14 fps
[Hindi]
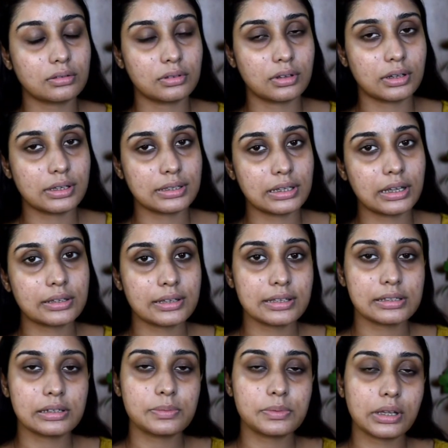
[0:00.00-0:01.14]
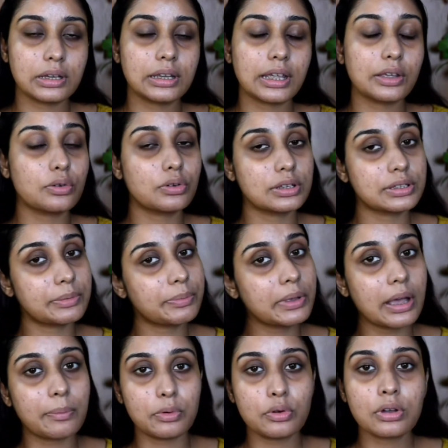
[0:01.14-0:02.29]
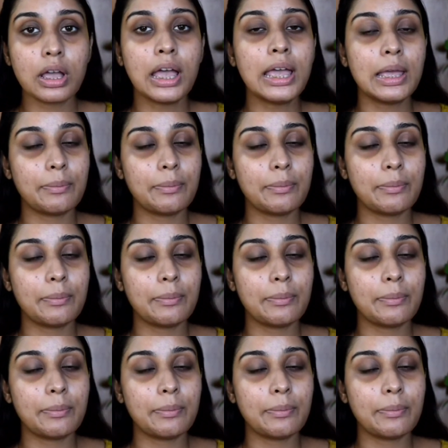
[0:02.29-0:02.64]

किसी का सेंसिटिव स्किन नहीं होने से भी आप लोग